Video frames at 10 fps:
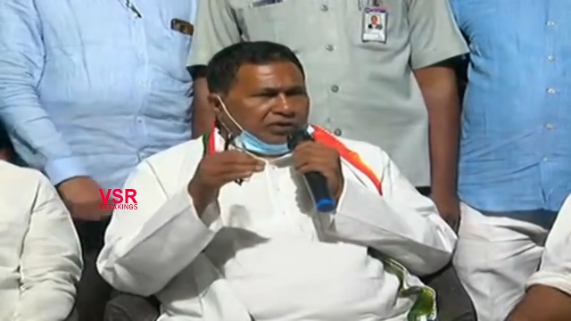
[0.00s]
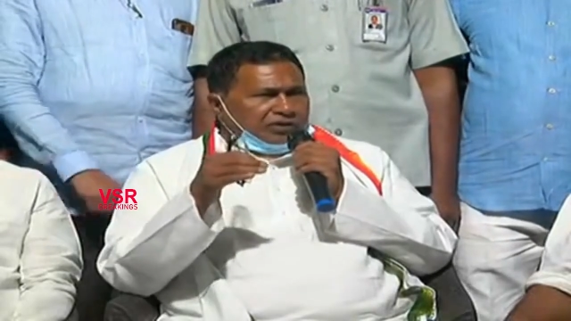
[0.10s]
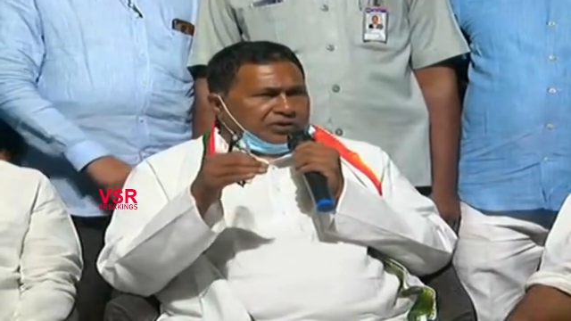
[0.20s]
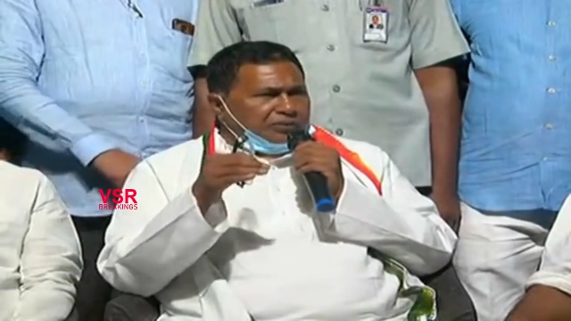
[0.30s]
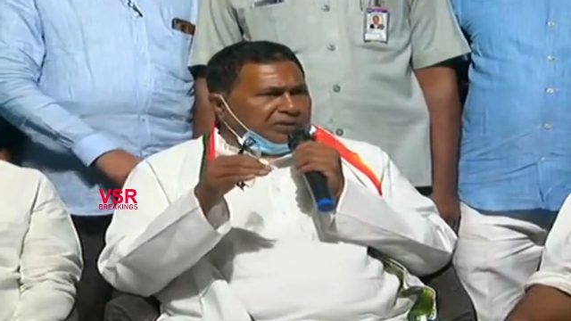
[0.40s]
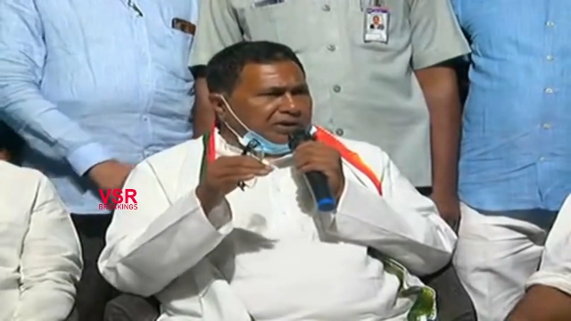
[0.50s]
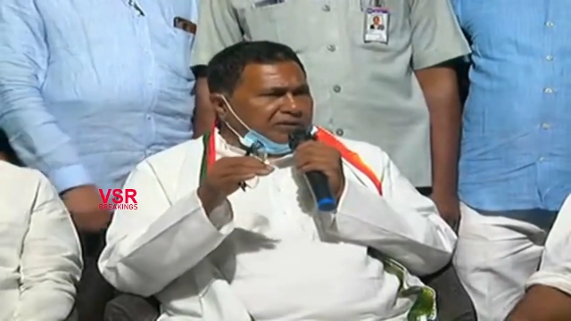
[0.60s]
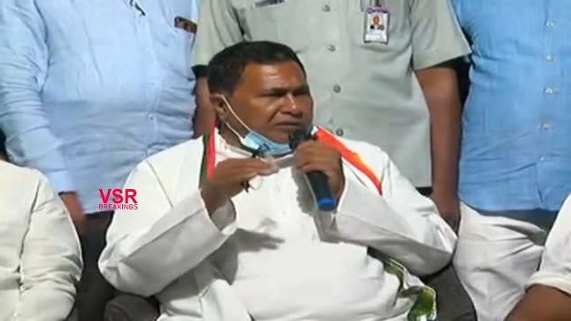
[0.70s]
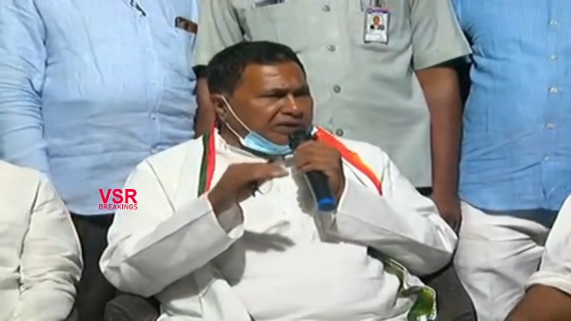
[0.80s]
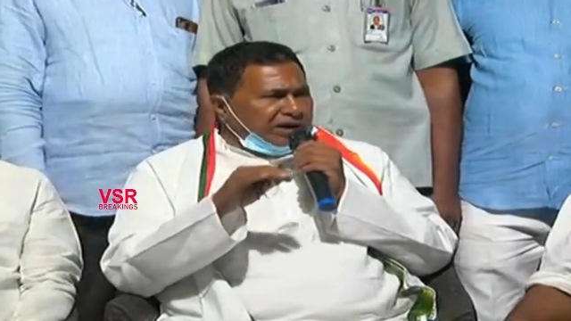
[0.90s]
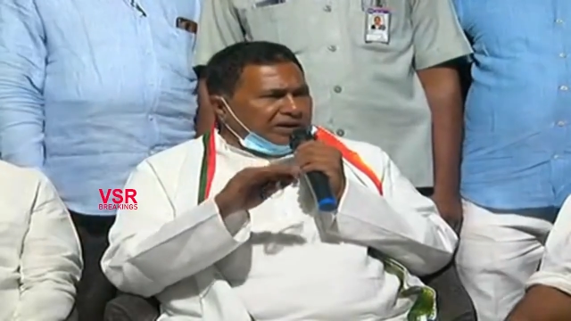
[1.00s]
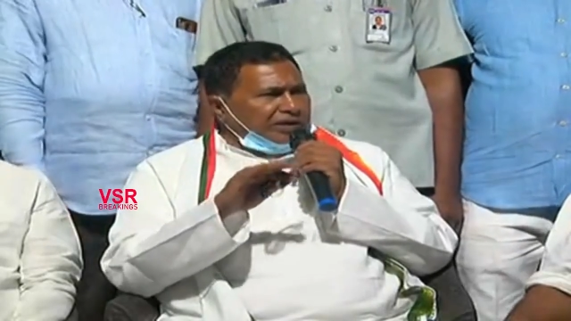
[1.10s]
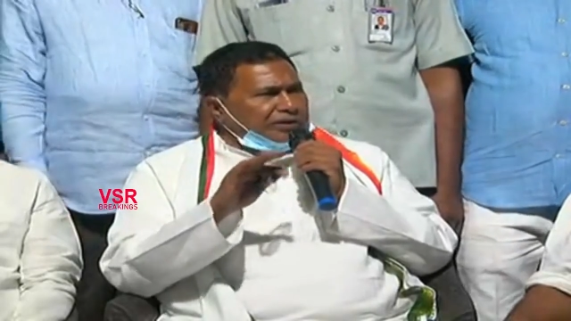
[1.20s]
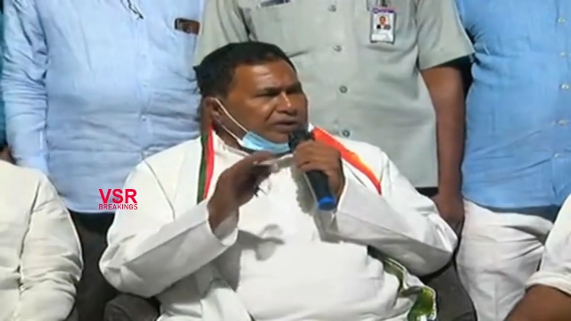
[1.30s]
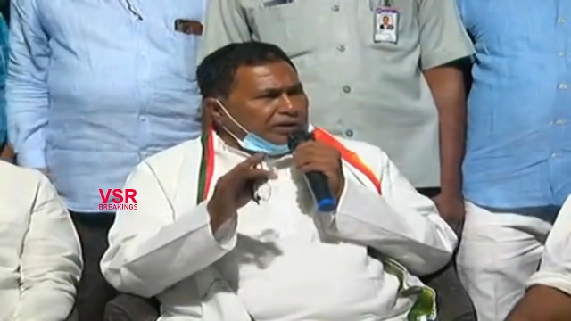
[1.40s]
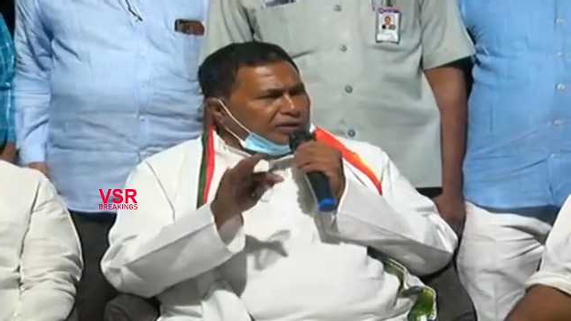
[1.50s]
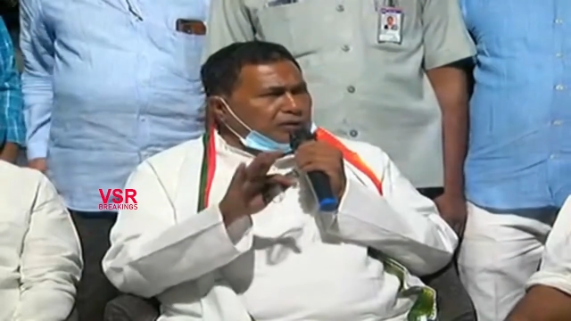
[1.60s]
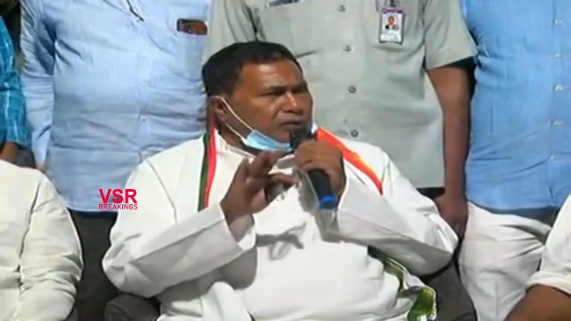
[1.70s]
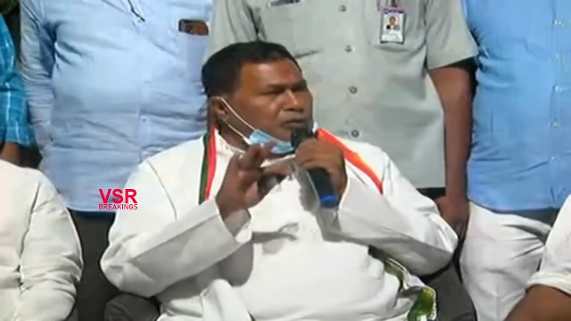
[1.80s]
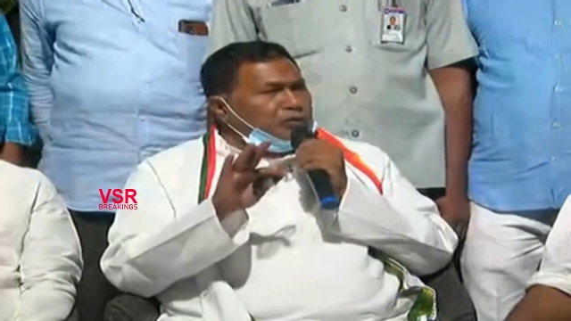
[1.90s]
వారు చెప్పినటువంటి ఆదేశాల్లో
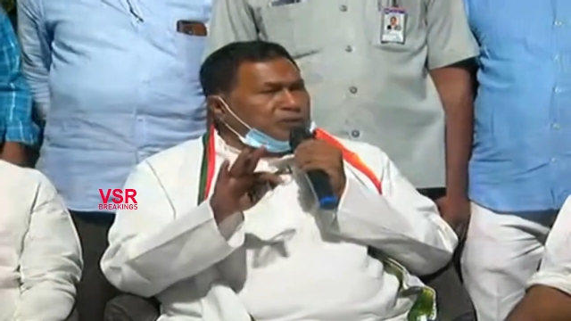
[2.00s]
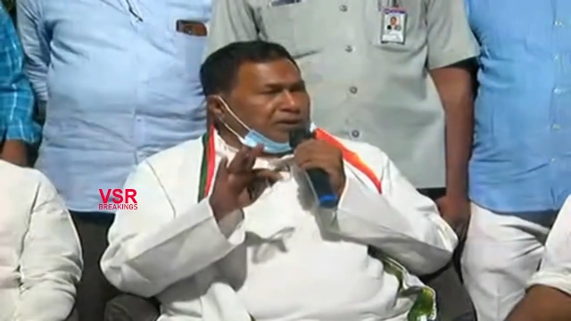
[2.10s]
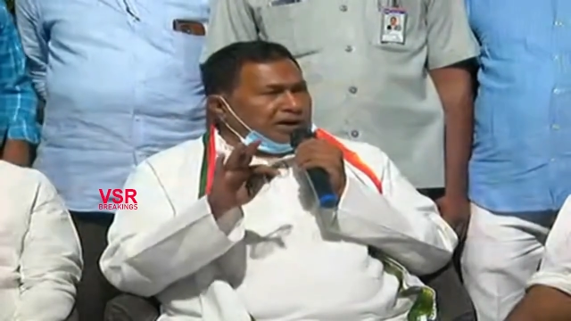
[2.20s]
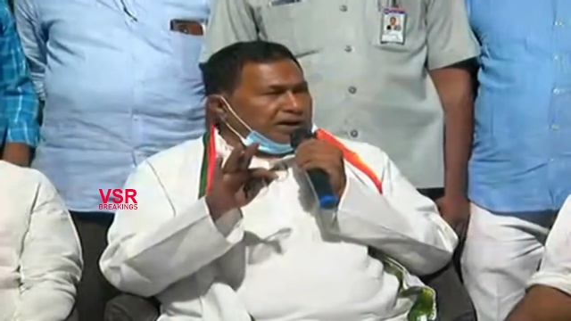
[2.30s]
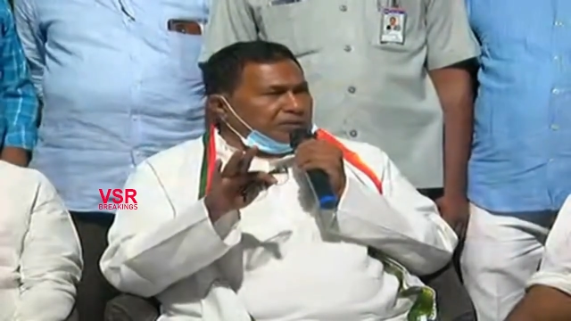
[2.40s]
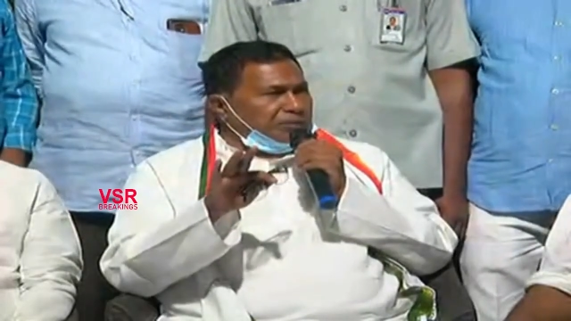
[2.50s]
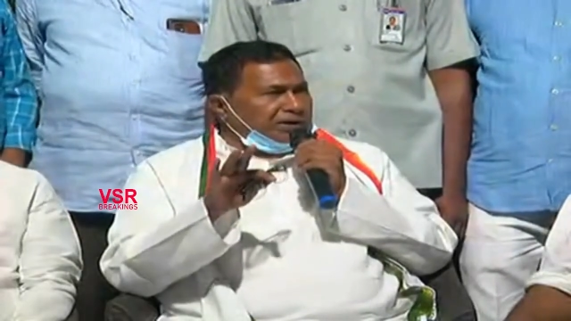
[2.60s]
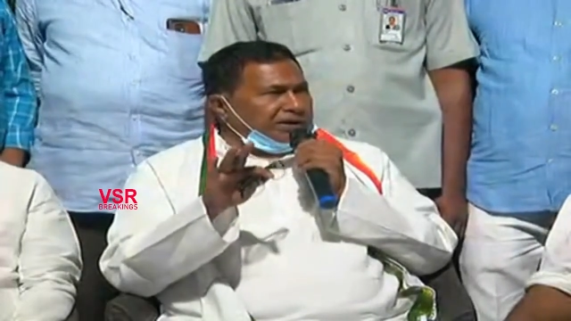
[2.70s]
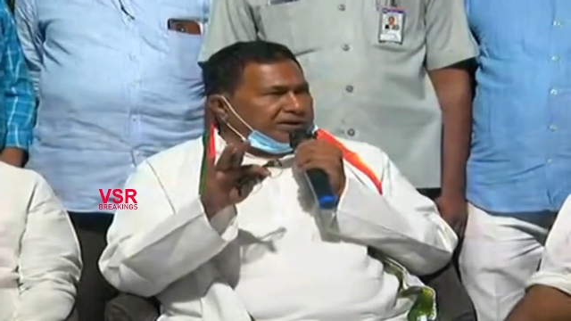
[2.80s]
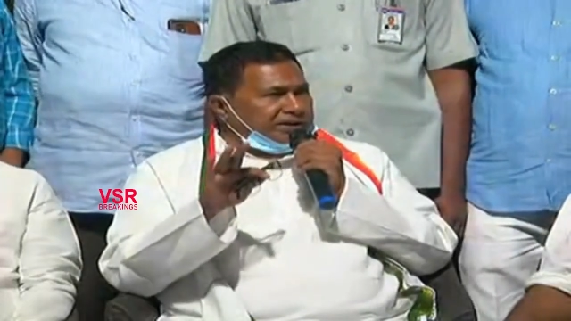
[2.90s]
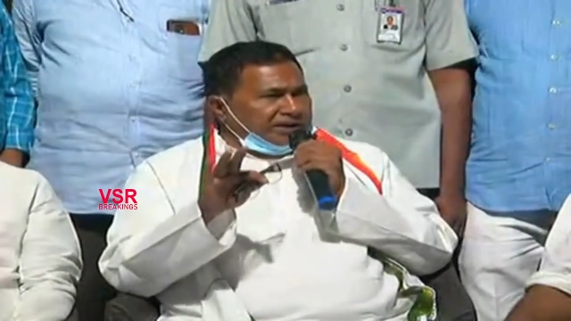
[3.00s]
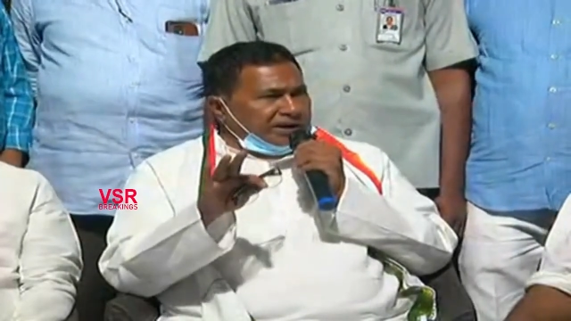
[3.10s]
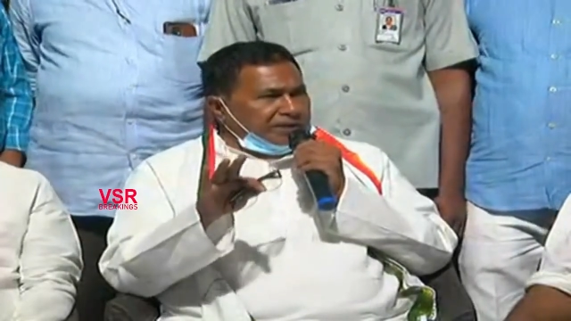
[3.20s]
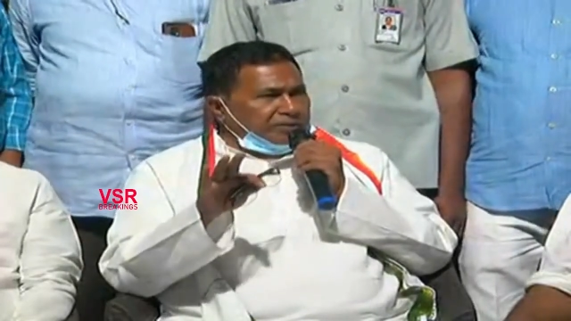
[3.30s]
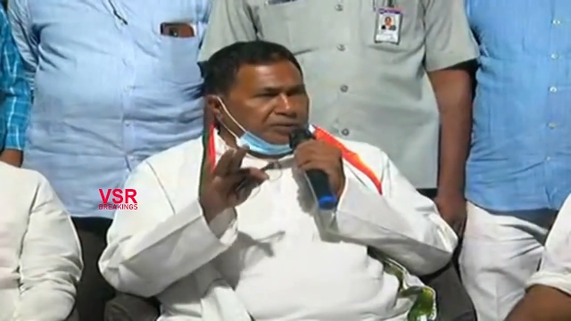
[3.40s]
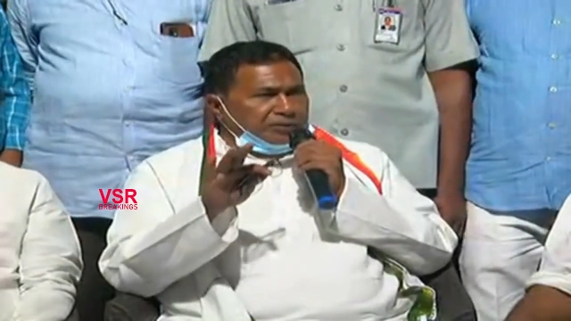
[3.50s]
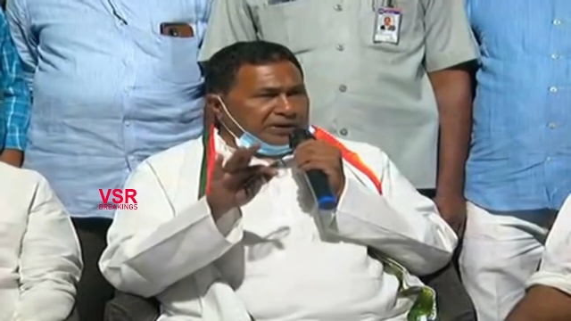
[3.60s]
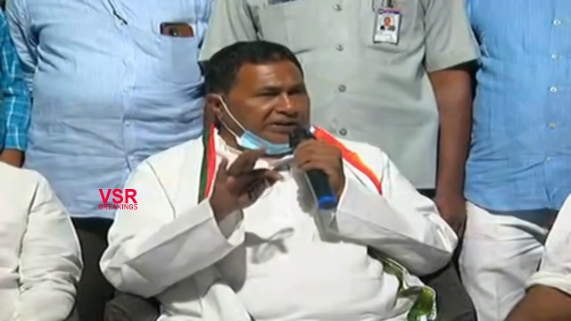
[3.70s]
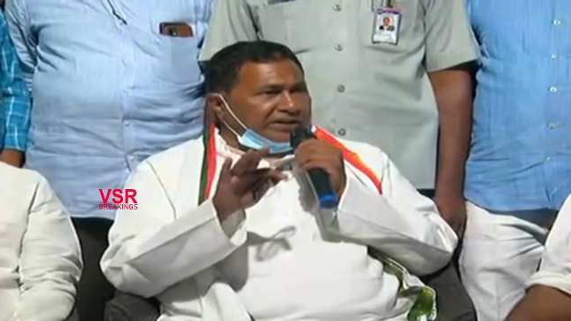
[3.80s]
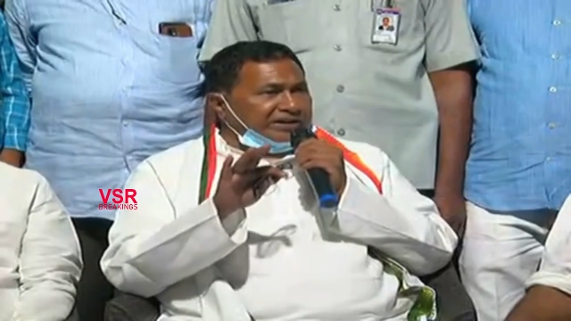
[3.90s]
రూల్స్ ప్రకారం పాటించేదానికి మనం
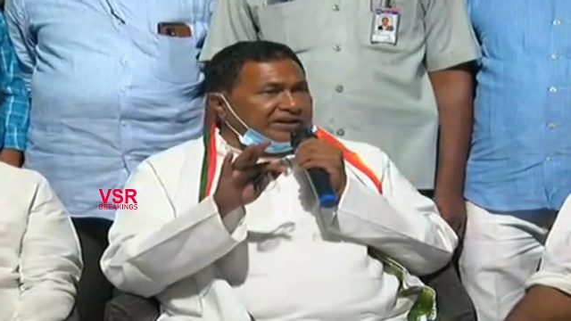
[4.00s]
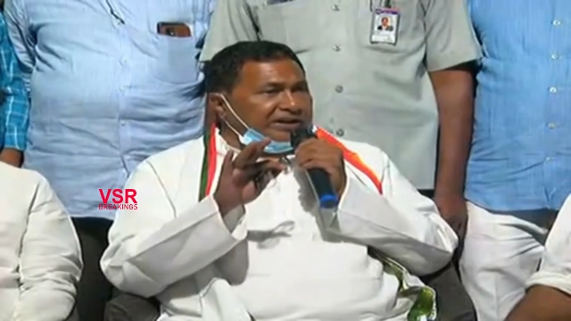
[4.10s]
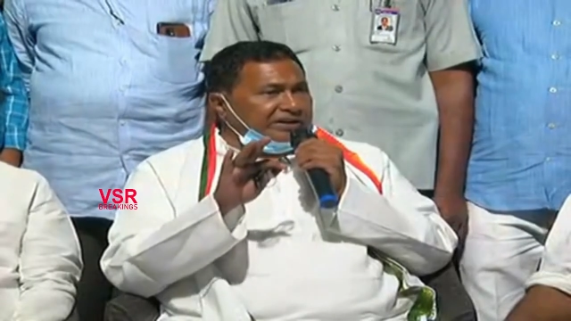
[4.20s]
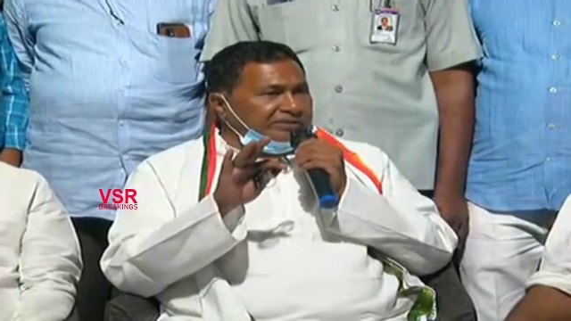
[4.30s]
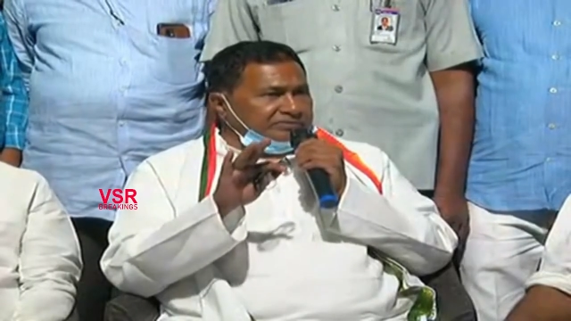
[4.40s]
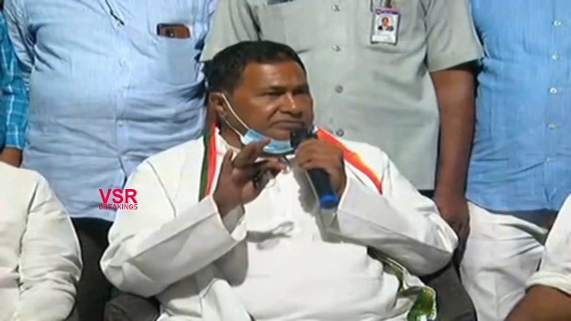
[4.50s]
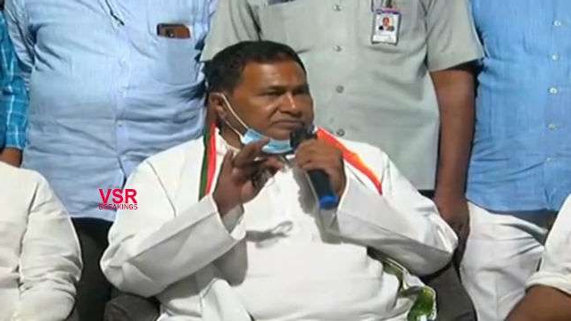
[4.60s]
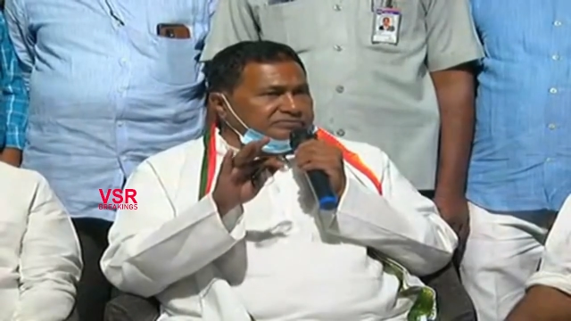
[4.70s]
ప్రయత్నం చేద్దాం